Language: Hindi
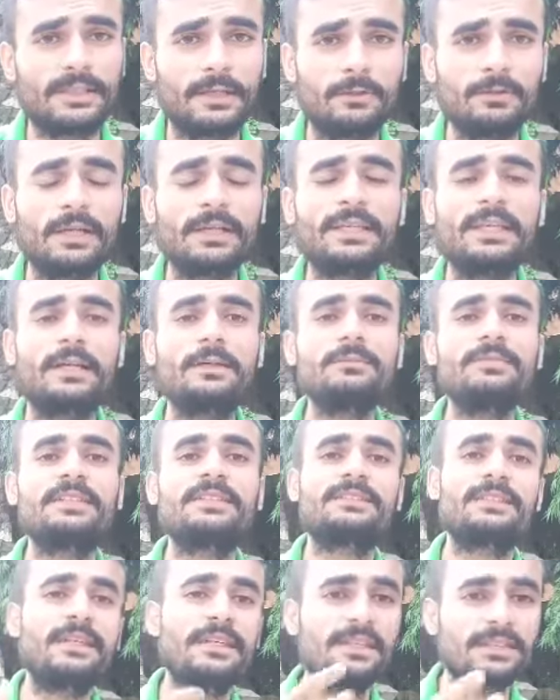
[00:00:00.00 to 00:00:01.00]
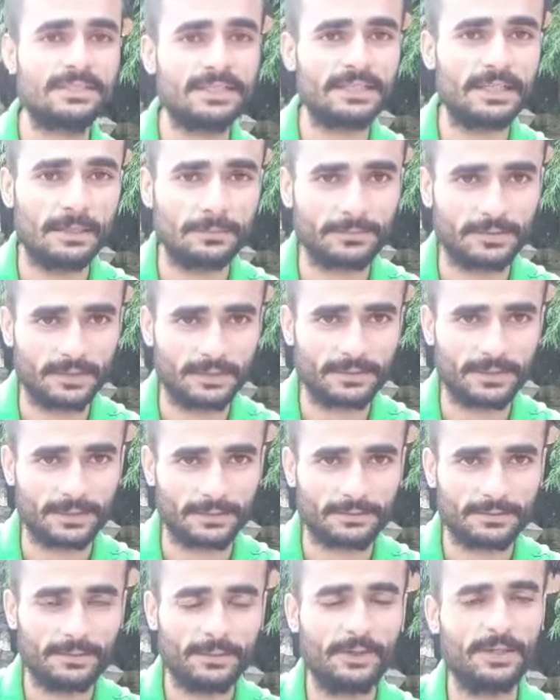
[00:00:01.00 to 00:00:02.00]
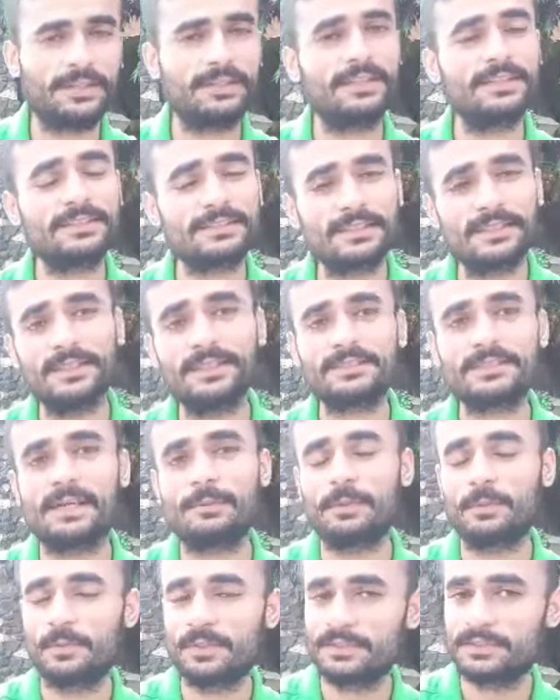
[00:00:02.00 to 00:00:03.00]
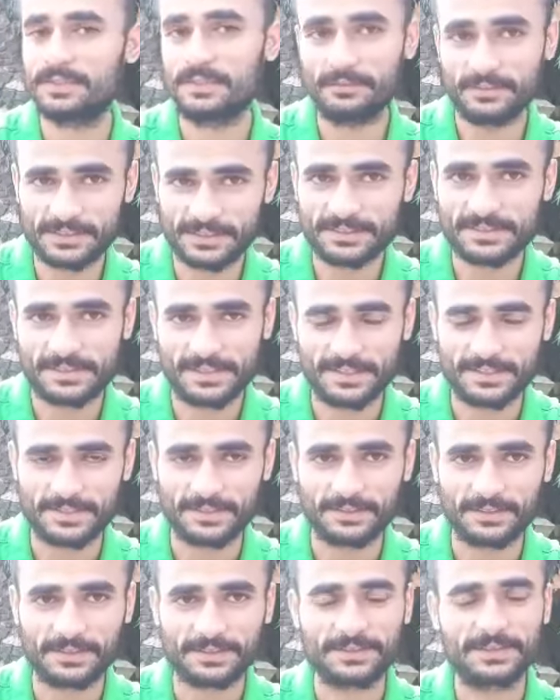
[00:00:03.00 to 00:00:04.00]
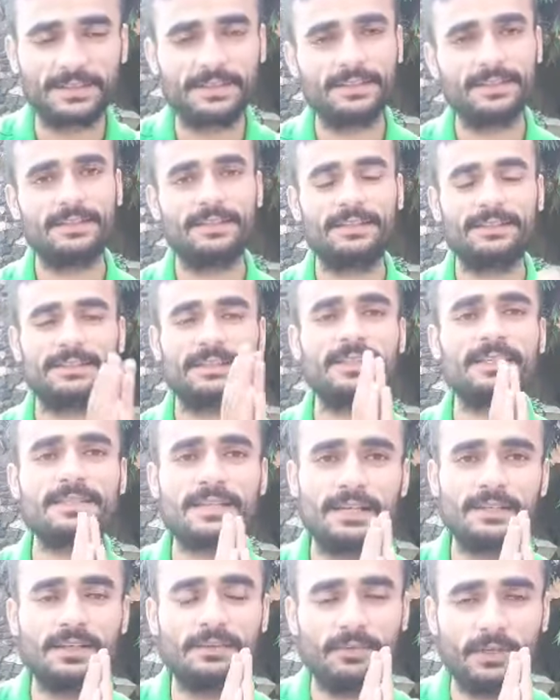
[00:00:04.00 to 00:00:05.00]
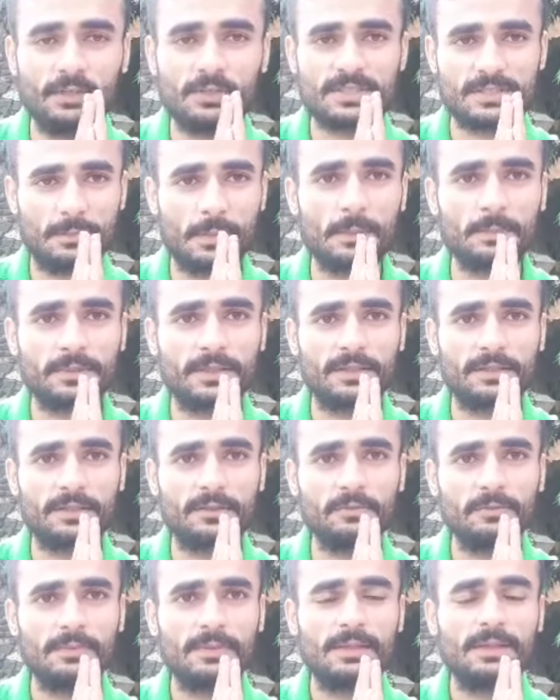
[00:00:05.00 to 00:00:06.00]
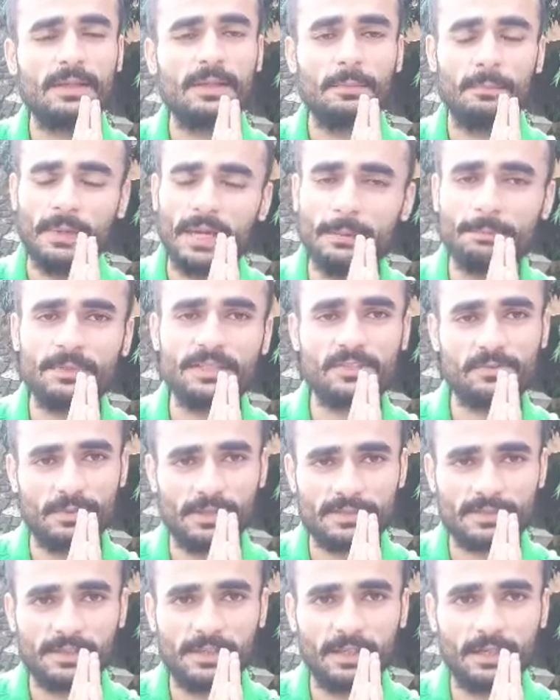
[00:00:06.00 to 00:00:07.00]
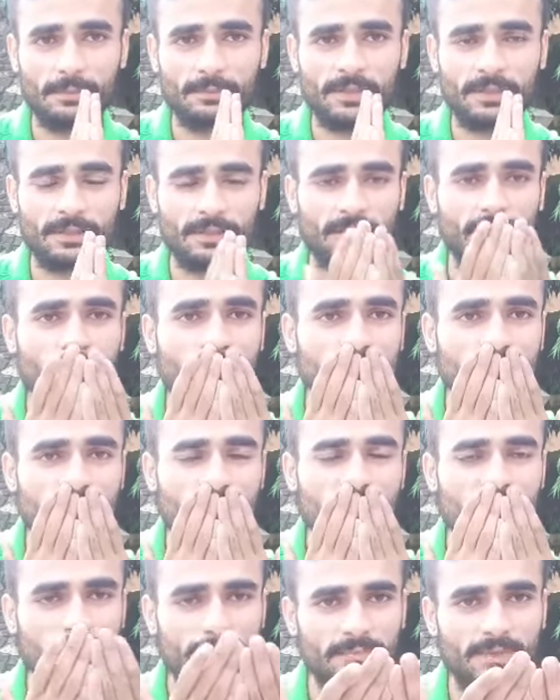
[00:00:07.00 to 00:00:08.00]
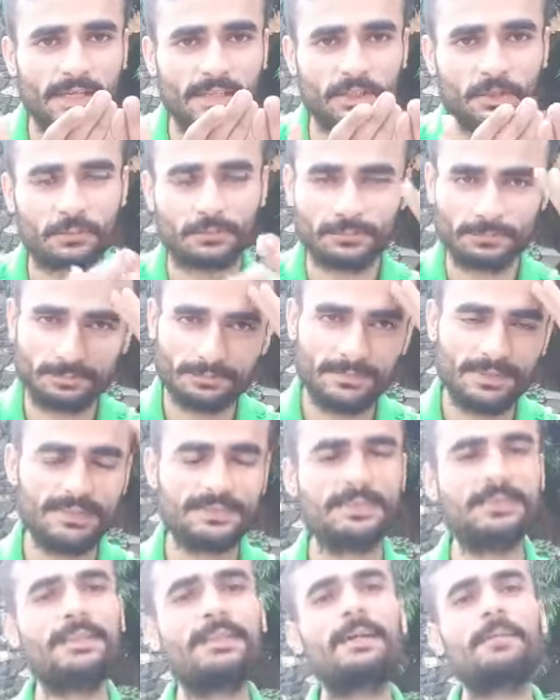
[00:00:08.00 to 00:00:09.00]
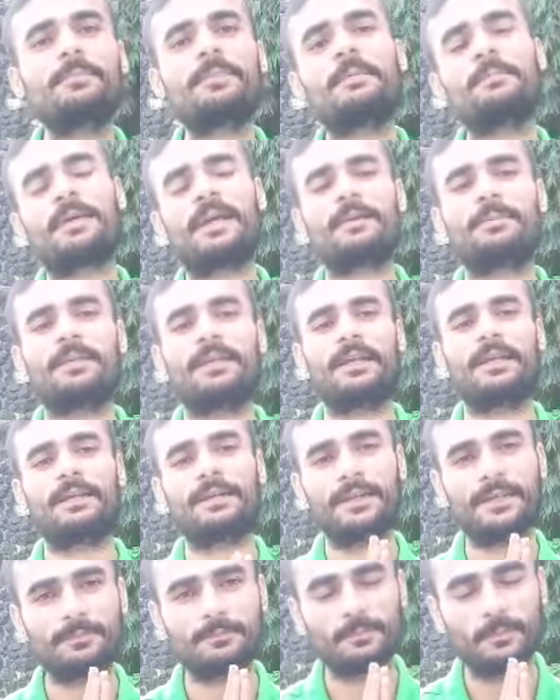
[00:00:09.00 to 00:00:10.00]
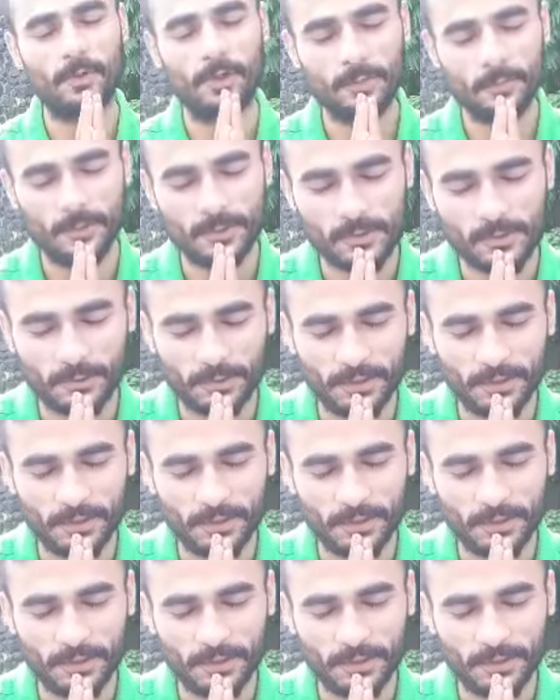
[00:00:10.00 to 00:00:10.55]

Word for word: बताऊंगा कि हम किस तरीके से काम करते हैं और किस तरीके से आप हमारी सर्विसेज ले सकते हैं इसी के साथ ये वीडियो समाप्त करता हूँ मैं आपकी स्वास्थ्य की कामना करता हूँ थैंक यू इसी तरह अपना प्यार बनाए रखें बहुत बहुत